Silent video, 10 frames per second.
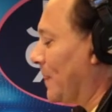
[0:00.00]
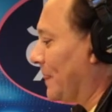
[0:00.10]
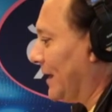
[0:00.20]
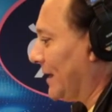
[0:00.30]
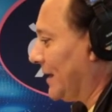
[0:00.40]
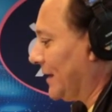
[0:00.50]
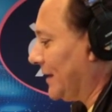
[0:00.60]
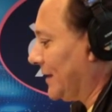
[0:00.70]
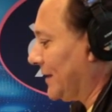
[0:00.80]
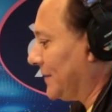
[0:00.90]

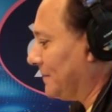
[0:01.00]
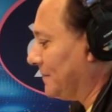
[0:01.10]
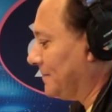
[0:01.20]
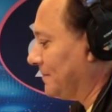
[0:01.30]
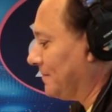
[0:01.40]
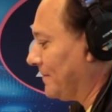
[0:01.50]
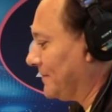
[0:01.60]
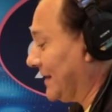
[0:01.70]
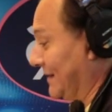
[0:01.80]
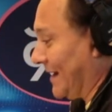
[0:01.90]
de,
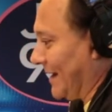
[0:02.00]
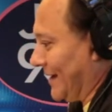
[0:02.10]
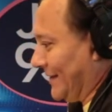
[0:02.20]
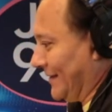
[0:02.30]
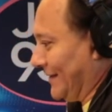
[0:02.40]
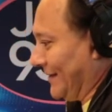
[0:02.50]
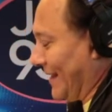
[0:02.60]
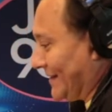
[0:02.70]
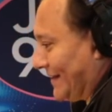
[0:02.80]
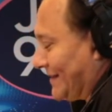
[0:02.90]
desde
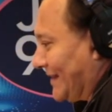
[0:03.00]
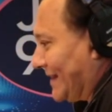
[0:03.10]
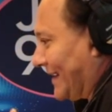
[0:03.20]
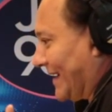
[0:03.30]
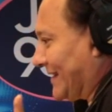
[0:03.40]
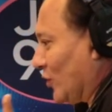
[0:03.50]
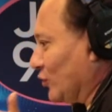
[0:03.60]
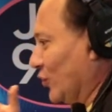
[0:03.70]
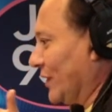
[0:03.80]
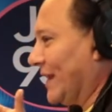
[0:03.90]
desde antes de que se
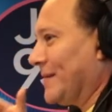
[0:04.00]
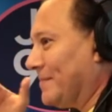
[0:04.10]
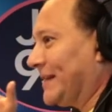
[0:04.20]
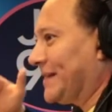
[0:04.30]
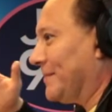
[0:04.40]
construyeran más y